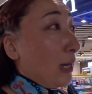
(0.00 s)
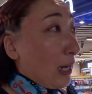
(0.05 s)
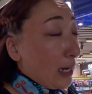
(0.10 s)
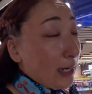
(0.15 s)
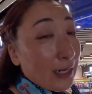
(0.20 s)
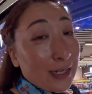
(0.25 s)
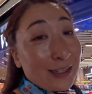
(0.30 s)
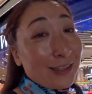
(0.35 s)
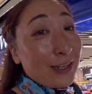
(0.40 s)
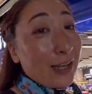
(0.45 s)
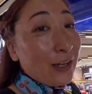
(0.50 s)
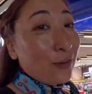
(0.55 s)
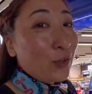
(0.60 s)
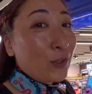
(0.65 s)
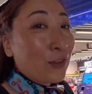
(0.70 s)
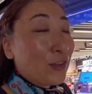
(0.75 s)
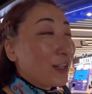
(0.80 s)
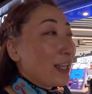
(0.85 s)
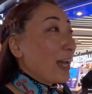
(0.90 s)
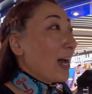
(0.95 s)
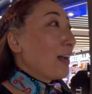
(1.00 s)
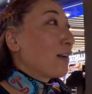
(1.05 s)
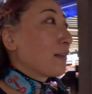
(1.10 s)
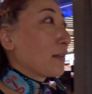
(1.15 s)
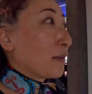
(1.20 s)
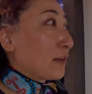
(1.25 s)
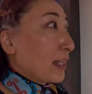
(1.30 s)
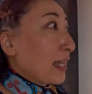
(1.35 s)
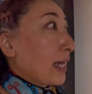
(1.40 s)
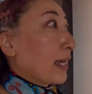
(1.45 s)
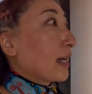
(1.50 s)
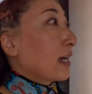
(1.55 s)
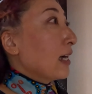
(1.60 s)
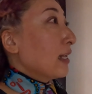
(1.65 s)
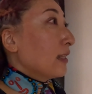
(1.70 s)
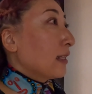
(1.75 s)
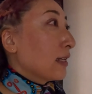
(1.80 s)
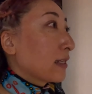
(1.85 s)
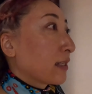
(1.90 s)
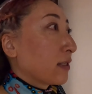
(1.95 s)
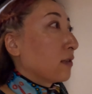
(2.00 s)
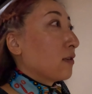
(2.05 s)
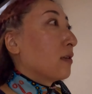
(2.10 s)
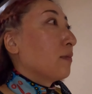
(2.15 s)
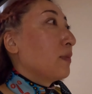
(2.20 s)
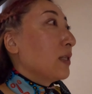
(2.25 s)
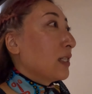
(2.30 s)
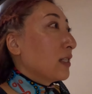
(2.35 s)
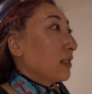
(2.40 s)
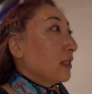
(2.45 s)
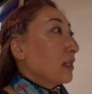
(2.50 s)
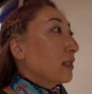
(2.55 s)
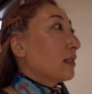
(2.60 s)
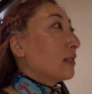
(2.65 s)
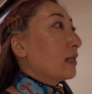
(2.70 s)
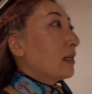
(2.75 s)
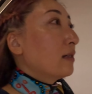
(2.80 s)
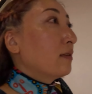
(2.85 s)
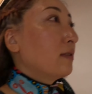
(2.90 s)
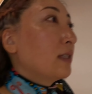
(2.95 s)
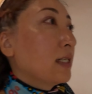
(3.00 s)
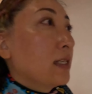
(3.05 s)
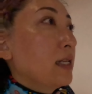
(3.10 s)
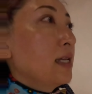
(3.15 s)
ありがたいことにあるのでカンタスのビジネスラウンジ